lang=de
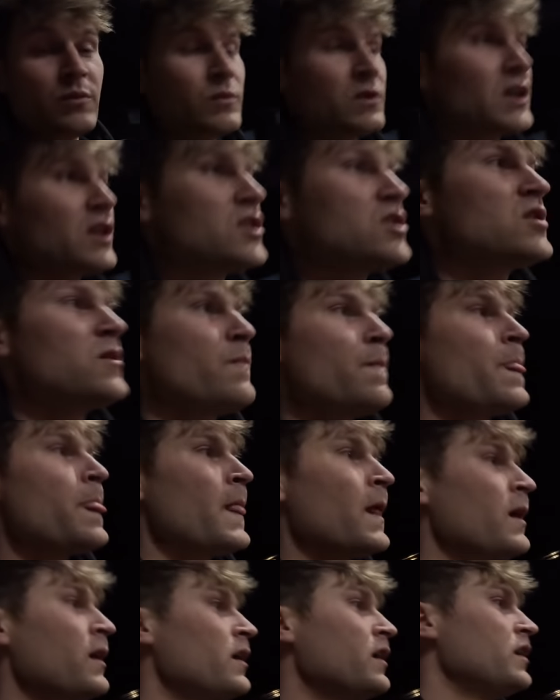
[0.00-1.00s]
dem Dreschen.
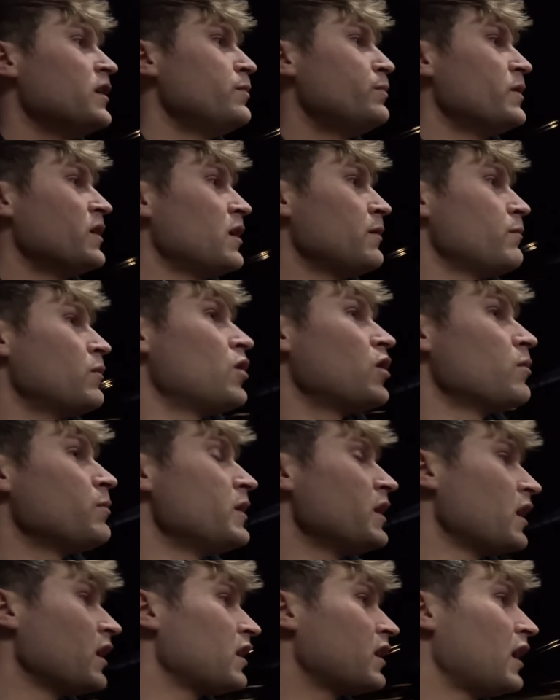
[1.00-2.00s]
Ich bin ab morgen
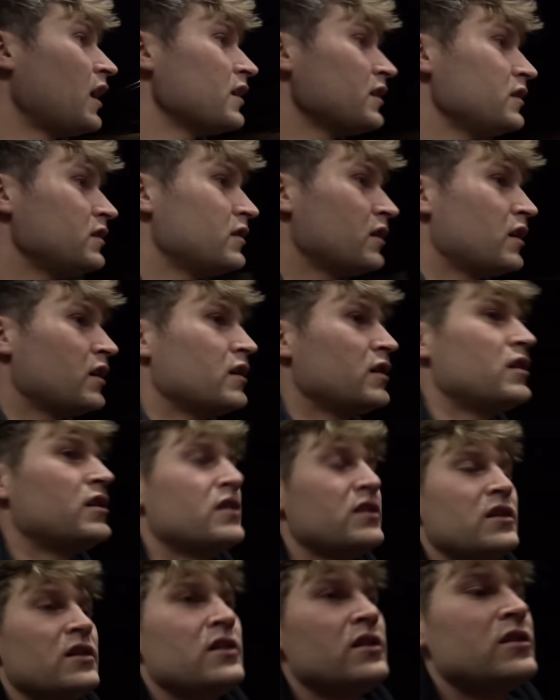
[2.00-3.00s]
Mittag gar nicht da.
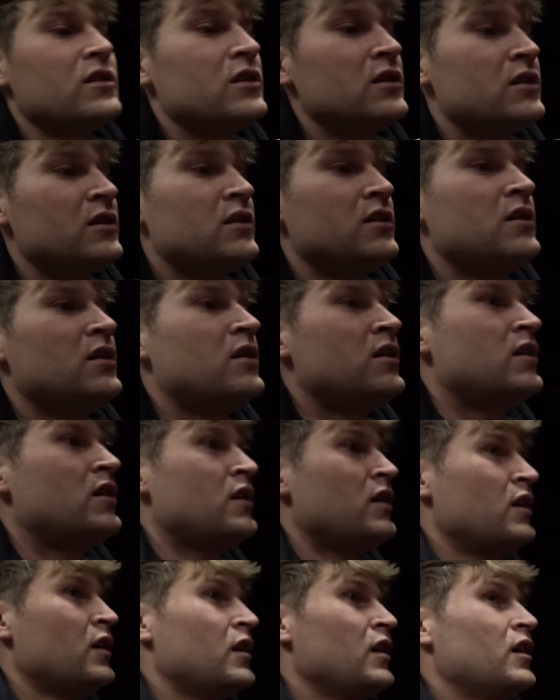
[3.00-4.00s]
Äh,
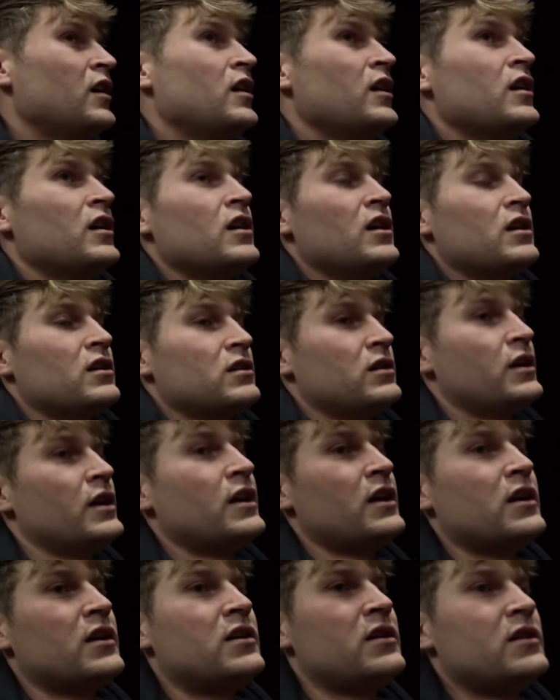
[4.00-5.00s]

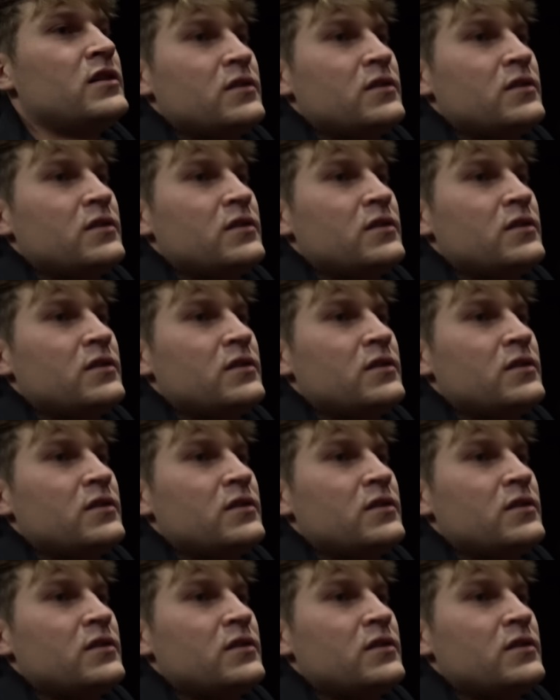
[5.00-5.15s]
ja,